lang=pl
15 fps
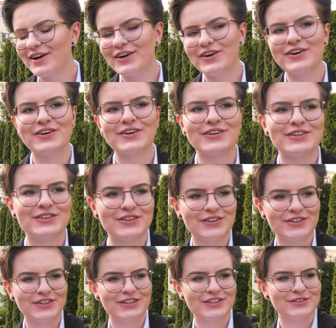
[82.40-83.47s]
Oj,
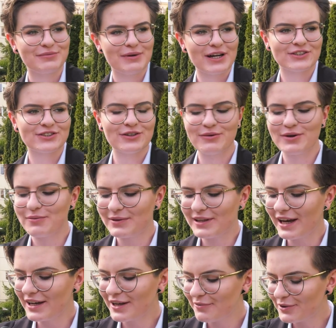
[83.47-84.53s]
to jest bardzo dobre
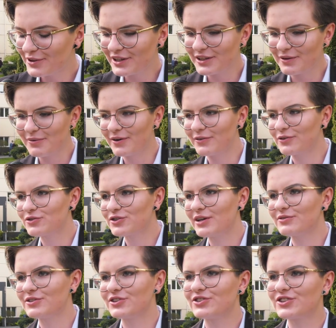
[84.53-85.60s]
pytanie, bo tak naprawdę
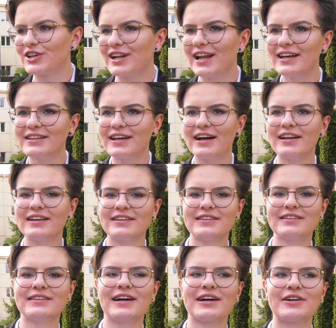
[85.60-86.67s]
uczyłam się od trzech lat, ale
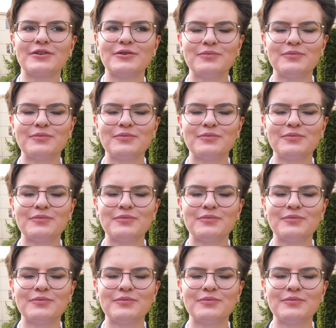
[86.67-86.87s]
tak